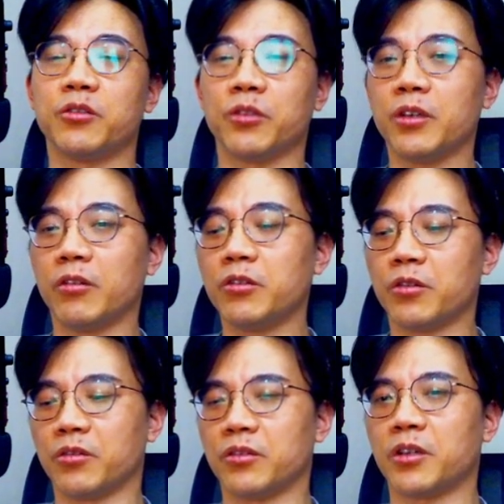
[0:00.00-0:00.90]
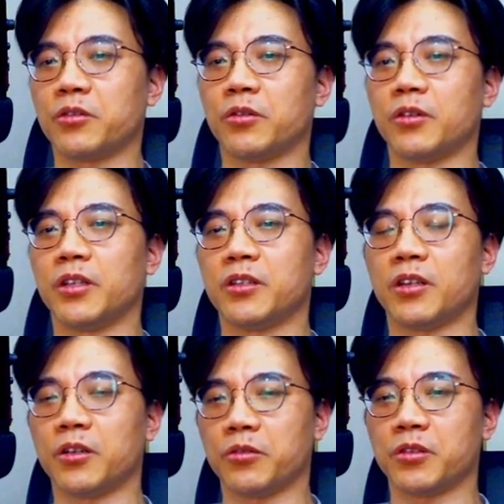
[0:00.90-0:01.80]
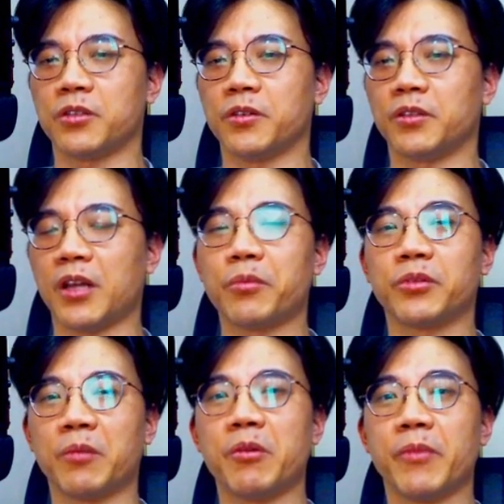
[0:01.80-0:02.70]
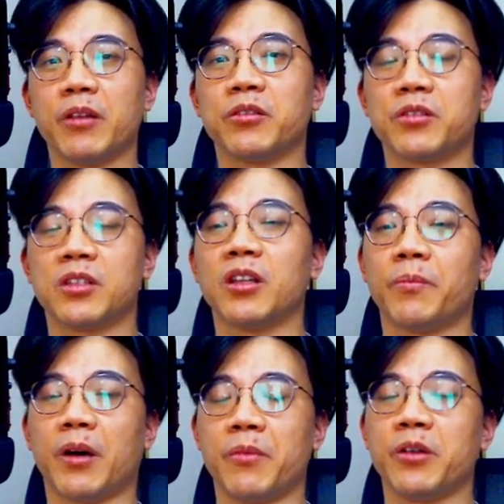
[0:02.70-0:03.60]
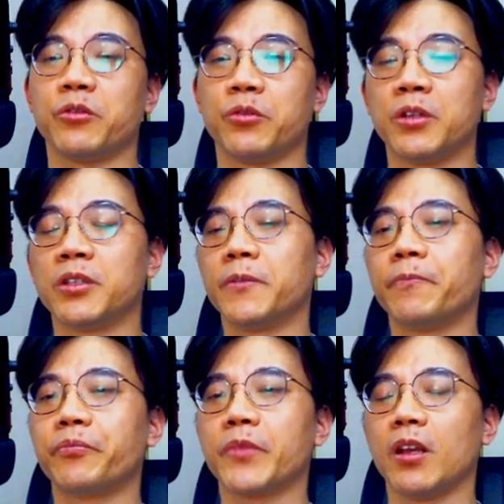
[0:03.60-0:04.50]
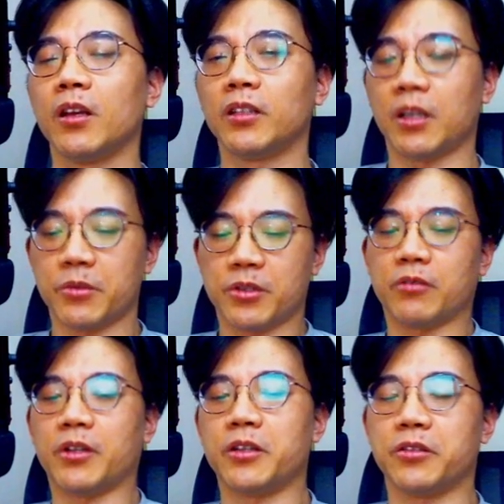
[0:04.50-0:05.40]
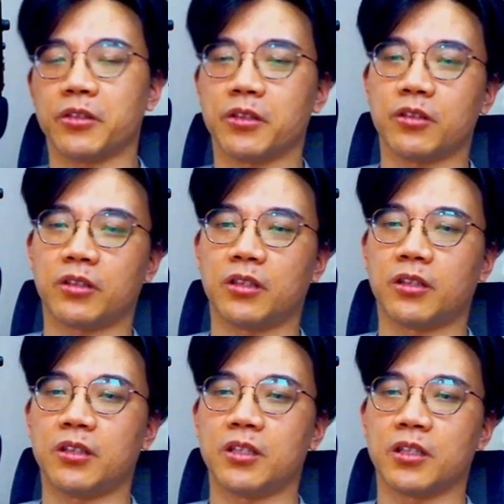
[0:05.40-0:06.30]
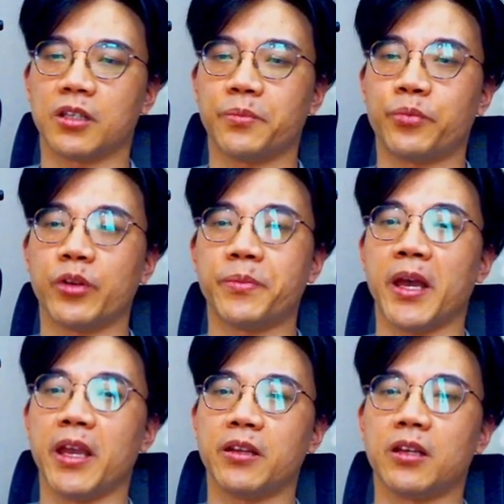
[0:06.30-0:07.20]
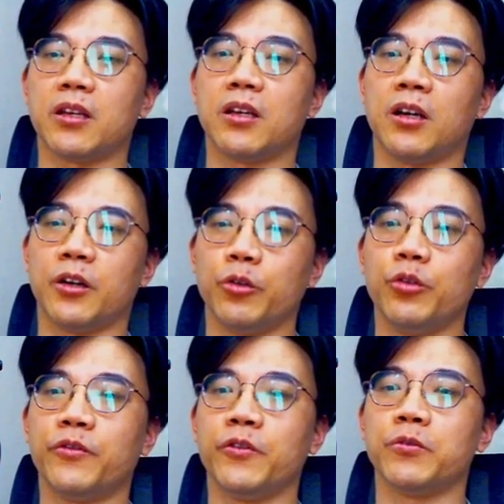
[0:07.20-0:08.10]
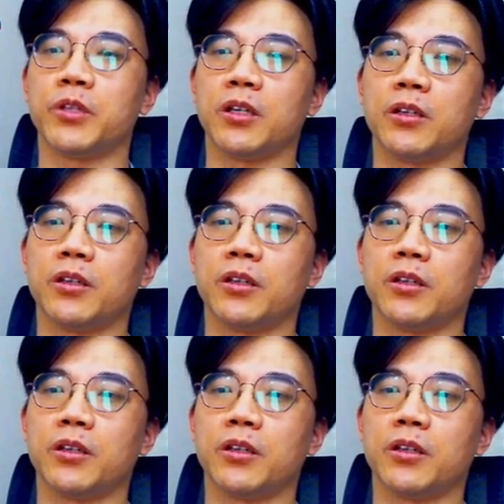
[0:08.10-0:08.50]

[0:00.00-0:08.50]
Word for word: 所以有一种叫做你知道，就是他不，他们没有是吃到饱，没有约的，他们是用那一种这个 prepaid 啊预付的，